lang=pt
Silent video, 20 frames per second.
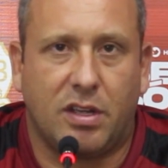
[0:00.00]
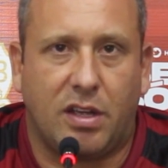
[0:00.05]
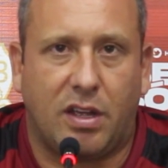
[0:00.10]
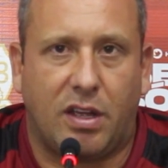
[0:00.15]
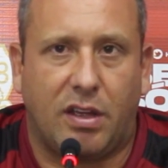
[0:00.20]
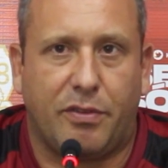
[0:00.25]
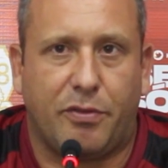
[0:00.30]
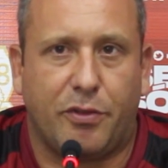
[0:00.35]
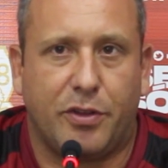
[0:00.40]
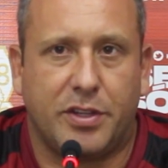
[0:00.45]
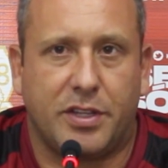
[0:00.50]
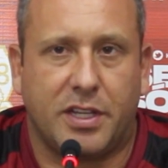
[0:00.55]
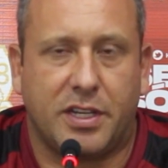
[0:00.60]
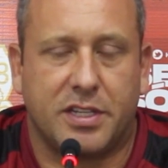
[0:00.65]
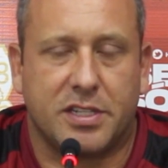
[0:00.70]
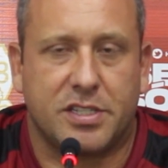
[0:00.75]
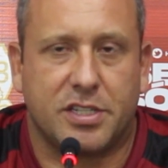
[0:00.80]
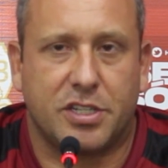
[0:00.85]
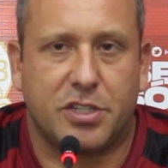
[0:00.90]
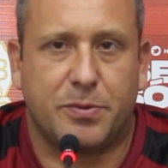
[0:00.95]
é, foi
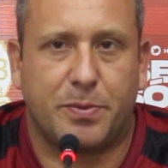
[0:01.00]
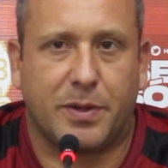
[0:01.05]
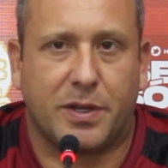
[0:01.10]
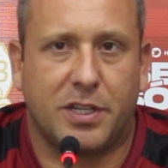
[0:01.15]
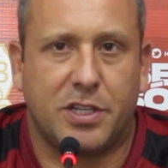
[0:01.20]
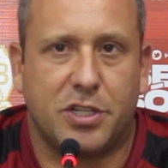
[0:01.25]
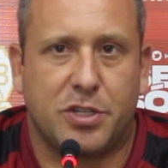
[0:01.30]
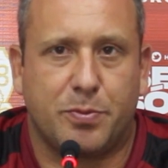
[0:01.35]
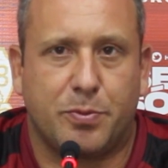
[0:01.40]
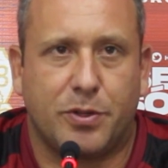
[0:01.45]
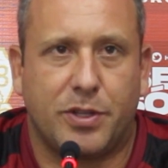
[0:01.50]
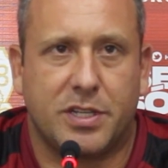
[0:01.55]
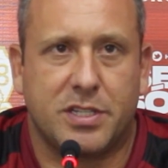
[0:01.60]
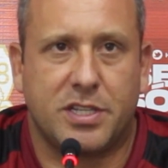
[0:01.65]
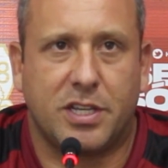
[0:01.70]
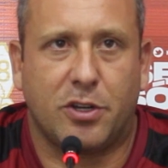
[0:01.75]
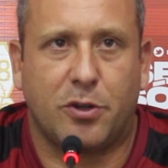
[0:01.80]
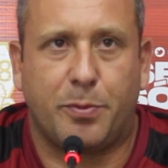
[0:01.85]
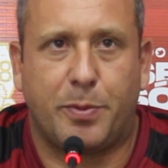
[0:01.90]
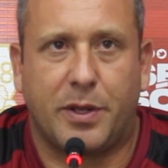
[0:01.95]
interessante para que a gente
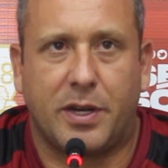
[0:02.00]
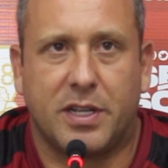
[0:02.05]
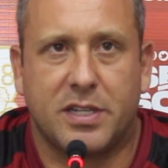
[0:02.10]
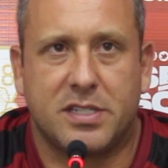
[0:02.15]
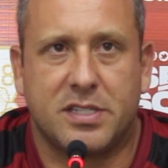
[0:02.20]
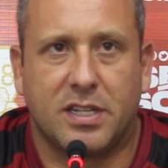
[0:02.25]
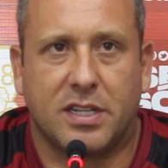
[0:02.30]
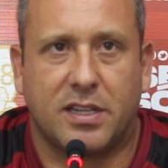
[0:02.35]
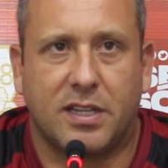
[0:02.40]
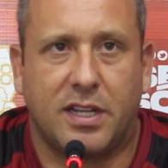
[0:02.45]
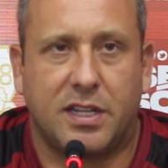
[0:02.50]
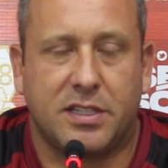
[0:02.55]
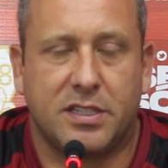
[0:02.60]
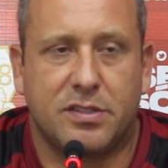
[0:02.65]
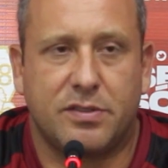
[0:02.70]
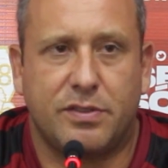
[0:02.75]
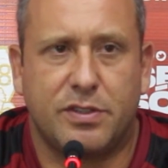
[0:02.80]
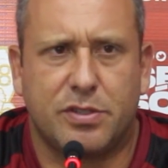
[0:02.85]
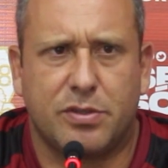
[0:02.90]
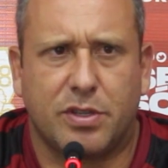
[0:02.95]
pudesse recuperar esses
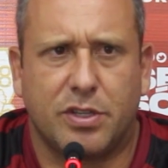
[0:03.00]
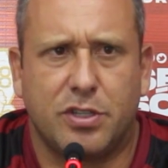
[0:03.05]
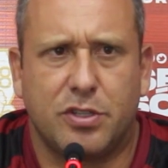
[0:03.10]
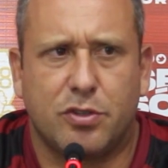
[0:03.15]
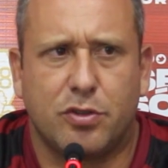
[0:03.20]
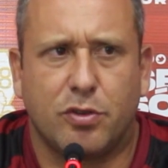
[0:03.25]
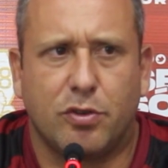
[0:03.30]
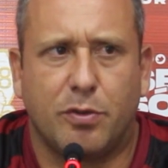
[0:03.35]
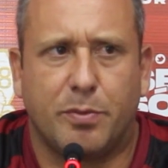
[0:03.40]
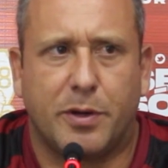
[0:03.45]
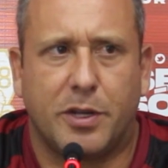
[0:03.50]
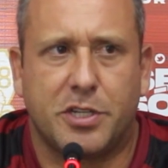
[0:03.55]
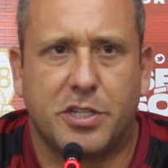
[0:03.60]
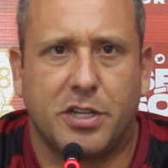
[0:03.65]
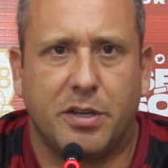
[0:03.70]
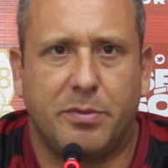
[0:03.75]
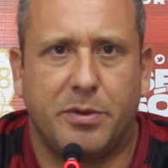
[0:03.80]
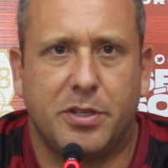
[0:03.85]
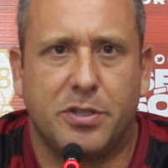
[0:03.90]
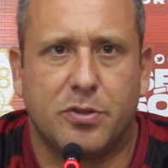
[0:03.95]
atletas, visto que a gente jogou
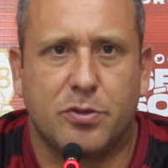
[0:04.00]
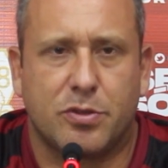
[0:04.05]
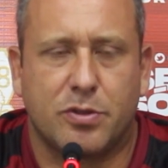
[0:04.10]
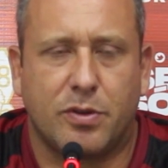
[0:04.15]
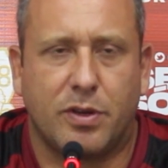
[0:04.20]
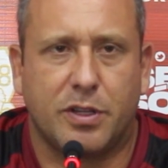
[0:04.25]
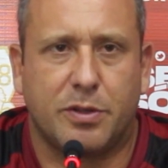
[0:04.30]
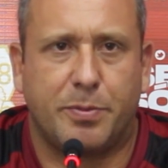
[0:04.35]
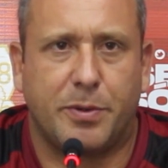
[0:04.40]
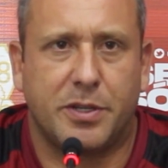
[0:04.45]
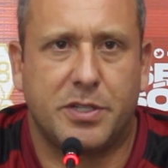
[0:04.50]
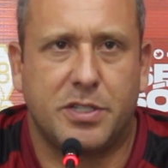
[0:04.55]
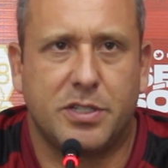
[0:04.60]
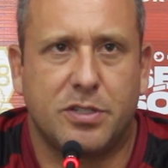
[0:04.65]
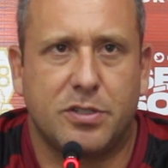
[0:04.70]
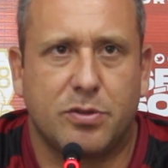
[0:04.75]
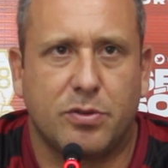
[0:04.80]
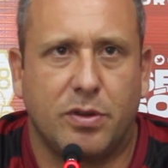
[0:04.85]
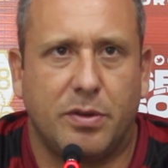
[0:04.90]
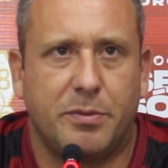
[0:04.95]
praticamente os quatro
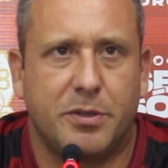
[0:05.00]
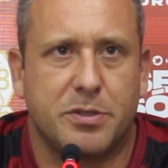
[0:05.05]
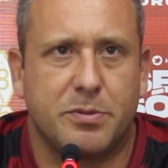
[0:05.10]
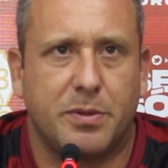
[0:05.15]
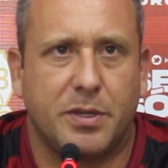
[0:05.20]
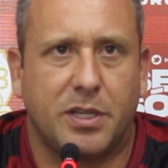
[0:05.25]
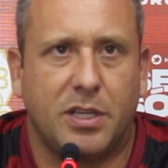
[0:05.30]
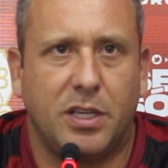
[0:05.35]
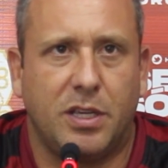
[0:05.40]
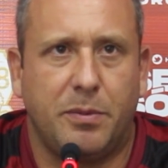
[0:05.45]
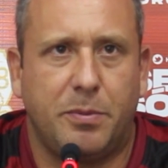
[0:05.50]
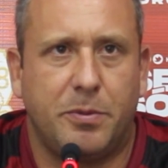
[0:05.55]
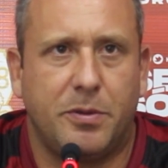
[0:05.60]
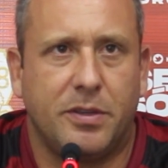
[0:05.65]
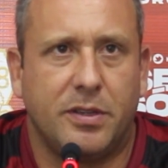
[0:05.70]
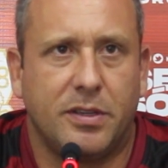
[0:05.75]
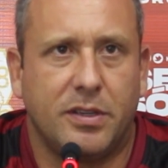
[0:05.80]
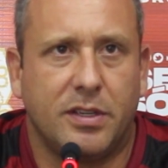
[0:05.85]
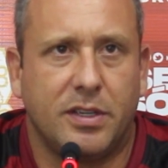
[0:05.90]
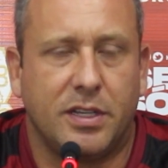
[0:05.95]
partidos com a mesma equipe,
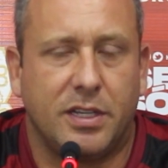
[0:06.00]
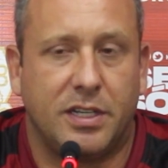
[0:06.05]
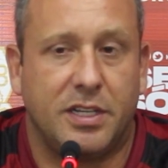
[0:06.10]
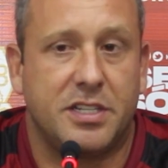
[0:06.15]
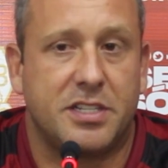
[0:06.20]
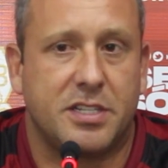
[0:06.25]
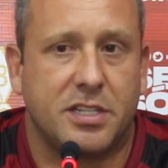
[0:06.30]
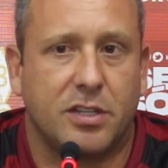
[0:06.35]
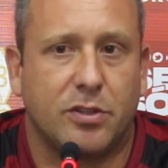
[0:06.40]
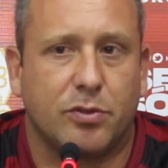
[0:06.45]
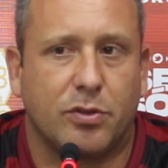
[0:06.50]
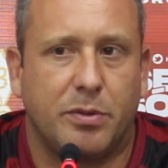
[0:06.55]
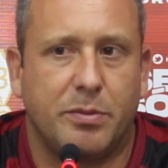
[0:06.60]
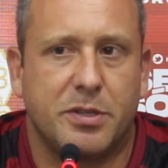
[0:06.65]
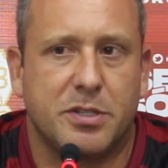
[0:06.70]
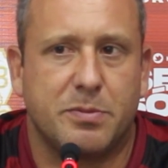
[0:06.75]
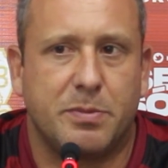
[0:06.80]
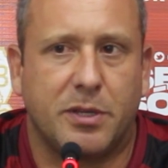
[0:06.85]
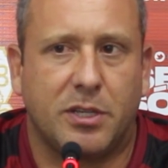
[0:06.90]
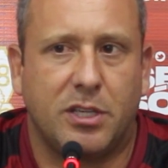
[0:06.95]
iniciando com a
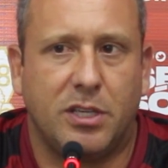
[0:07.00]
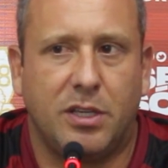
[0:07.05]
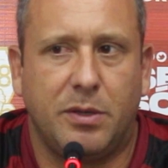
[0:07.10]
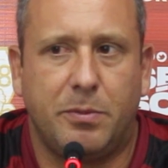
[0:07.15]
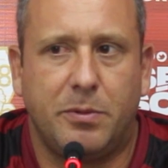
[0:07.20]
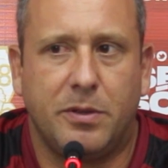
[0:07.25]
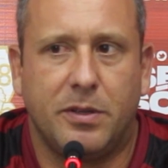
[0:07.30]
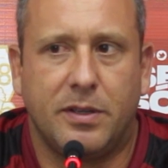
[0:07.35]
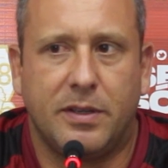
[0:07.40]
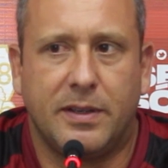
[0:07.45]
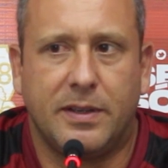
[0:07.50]
mesma equipe.